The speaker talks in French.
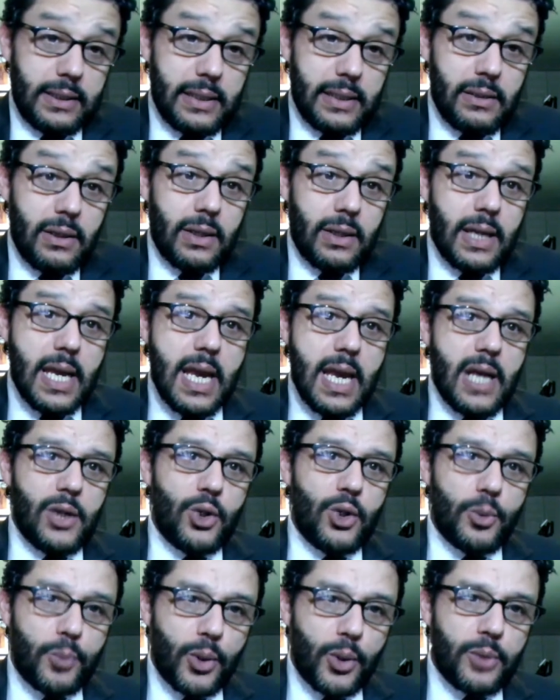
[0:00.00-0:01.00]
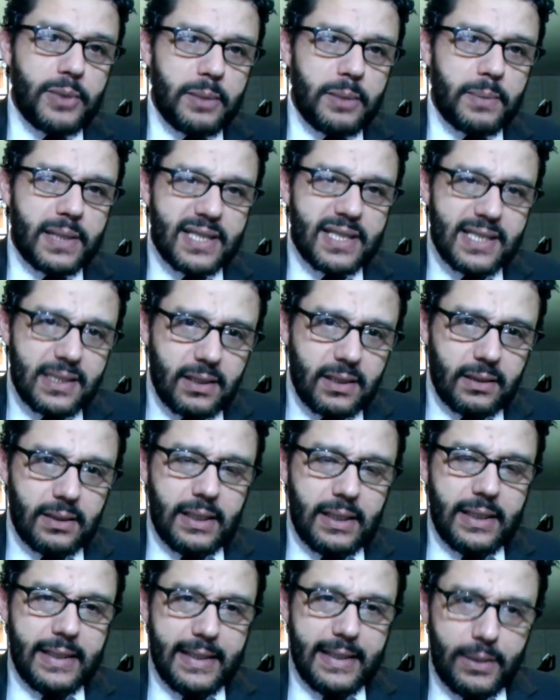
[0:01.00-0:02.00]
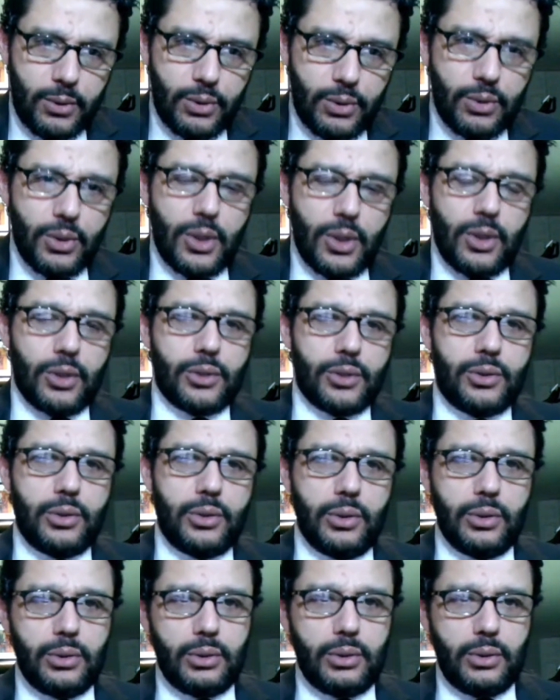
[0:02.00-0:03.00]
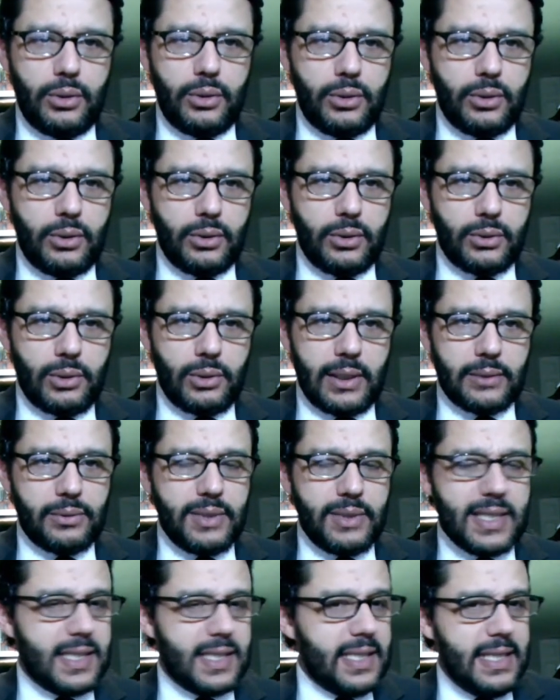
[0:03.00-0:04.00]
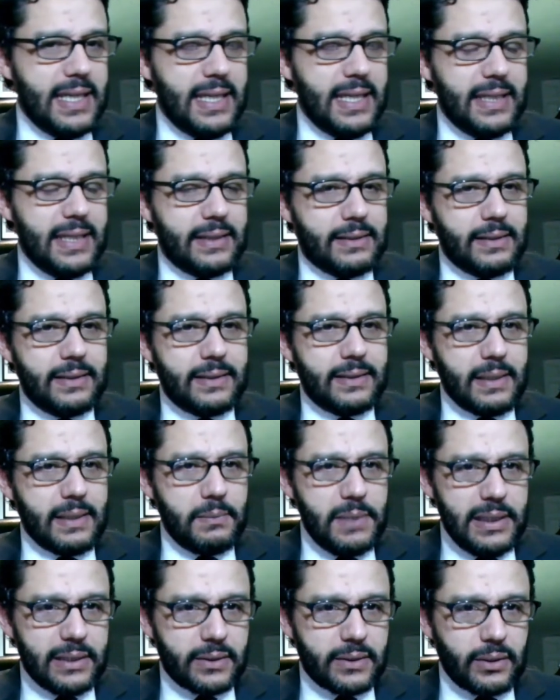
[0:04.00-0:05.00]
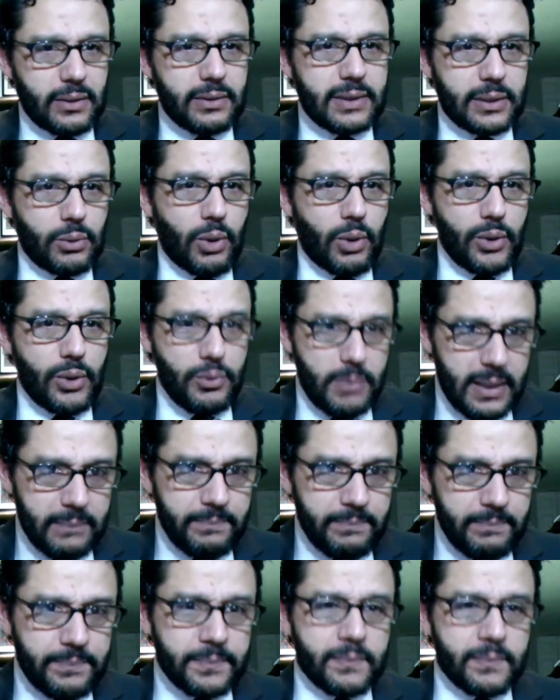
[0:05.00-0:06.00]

Et d'ailleurs, le premier président élu de, euh, de la Tunisie était un militant des droits humains